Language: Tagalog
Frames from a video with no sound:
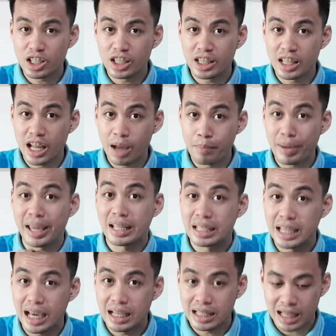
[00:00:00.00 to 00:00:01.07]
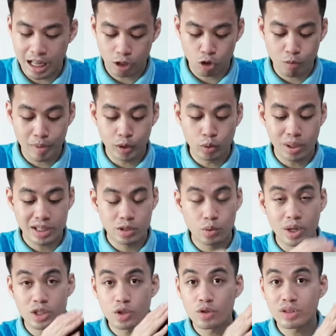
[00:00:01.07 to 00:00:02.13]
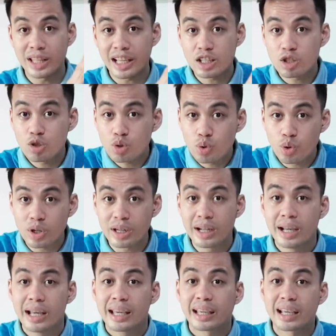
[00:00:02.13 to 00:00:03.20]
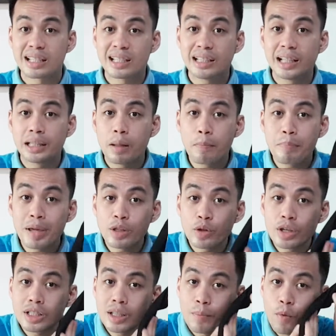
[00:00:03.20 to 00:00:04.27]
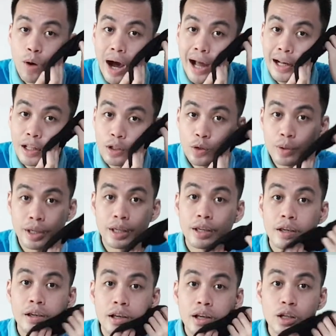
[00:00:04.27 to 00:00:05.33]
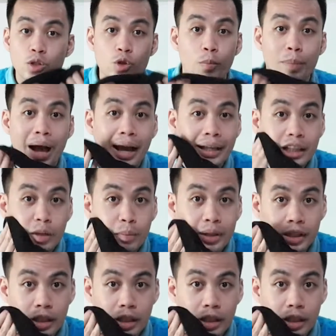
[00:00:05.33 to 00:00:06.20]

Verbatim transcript: na medyas at yung madulas-dulas yung texture kasi dadampi nyo yan sa mukha ninyo eh. So pangit naman